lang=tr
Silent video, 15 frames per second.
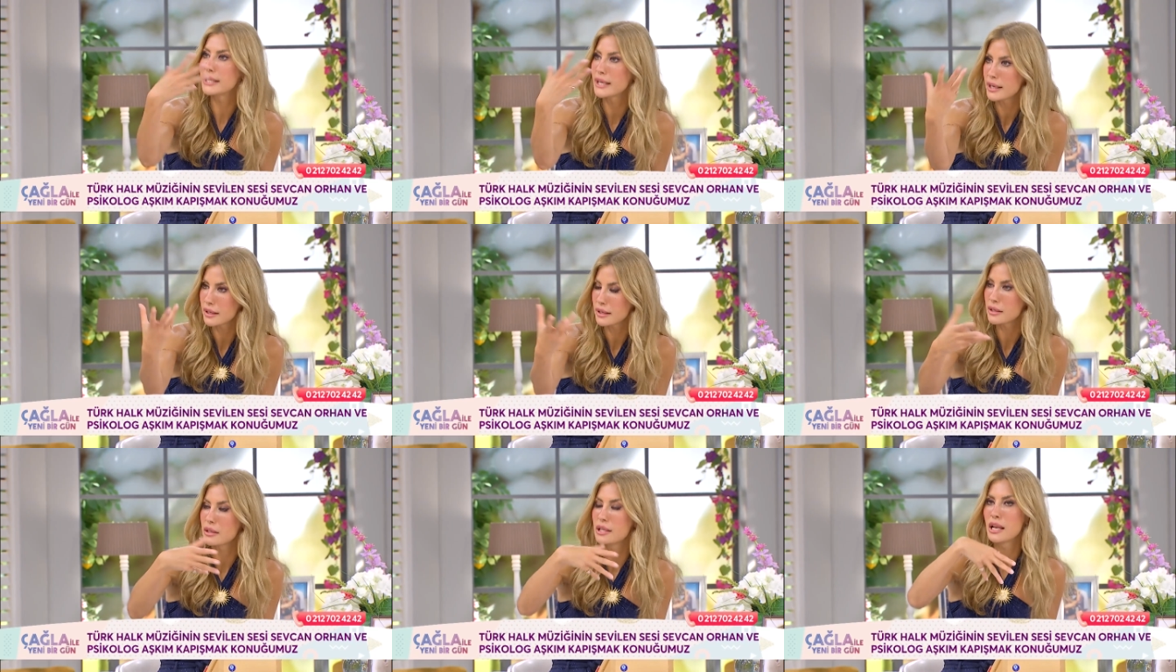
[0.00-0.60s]
yine
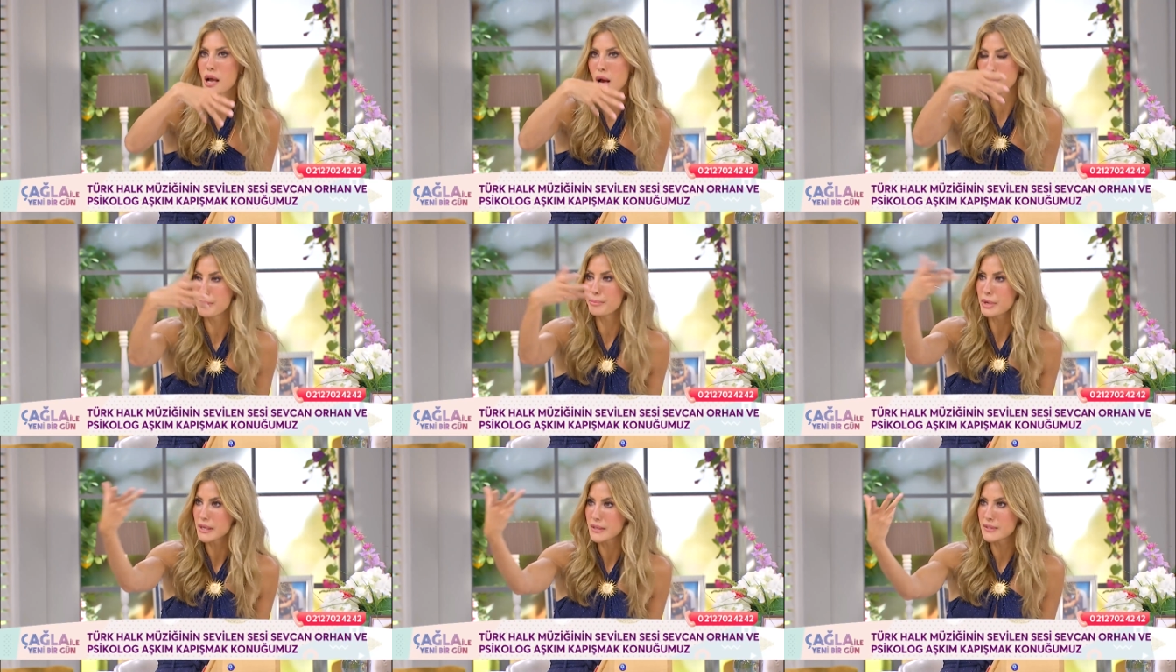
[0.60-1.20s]
e, illa
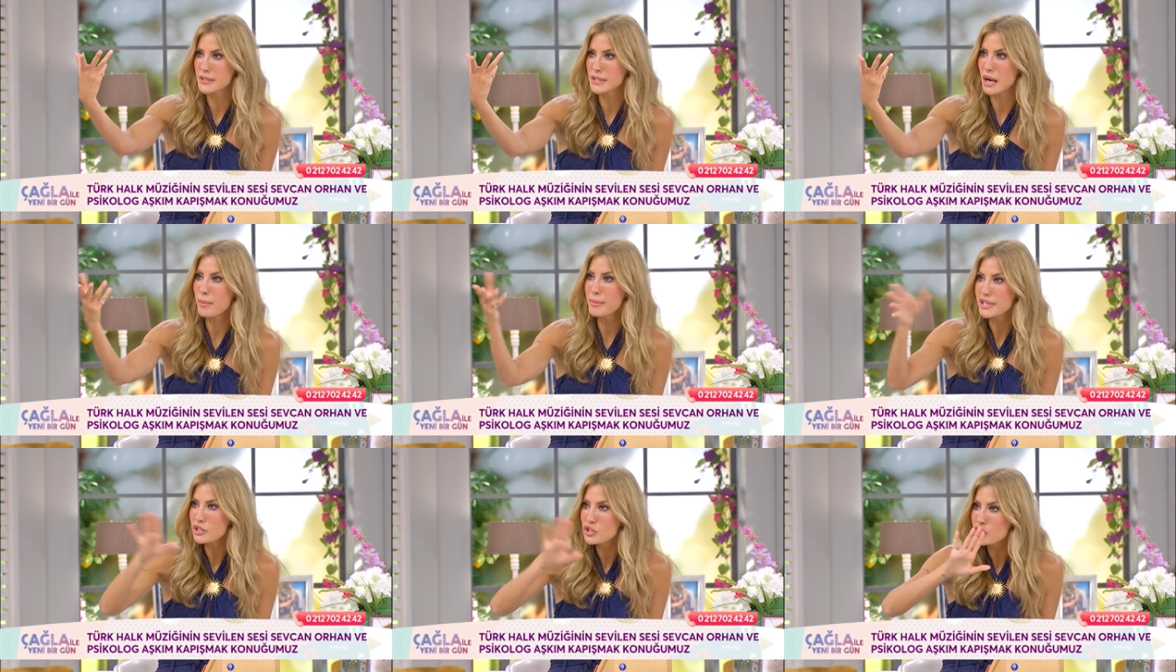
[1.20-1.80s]
bir magazinse
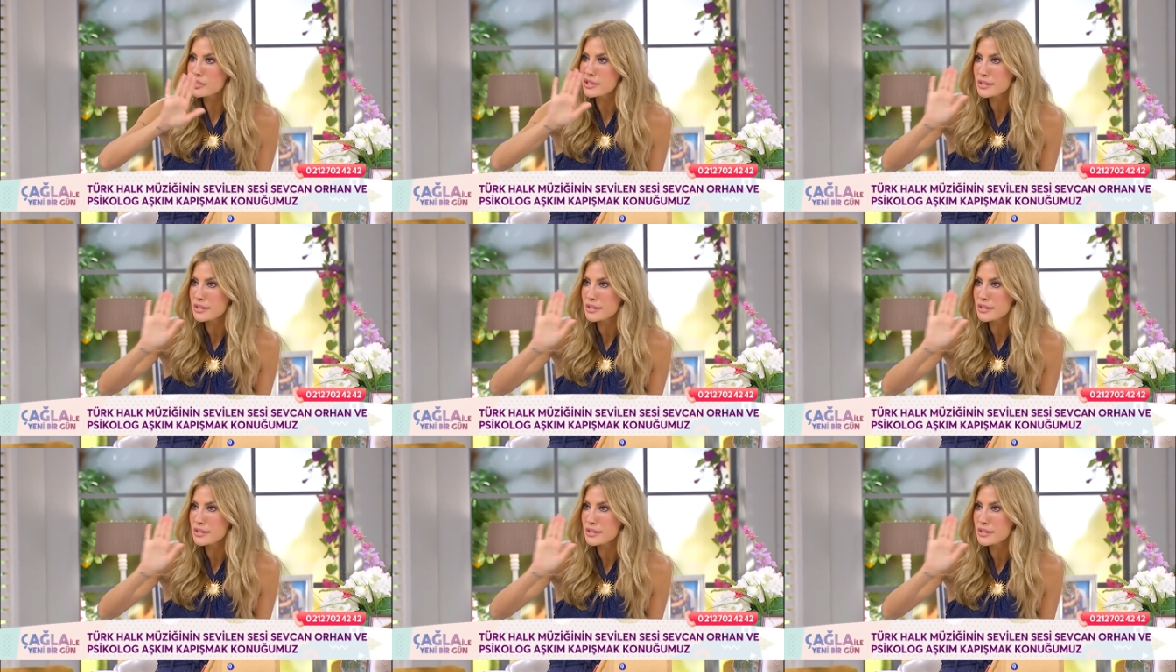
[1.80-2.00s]
ama hiç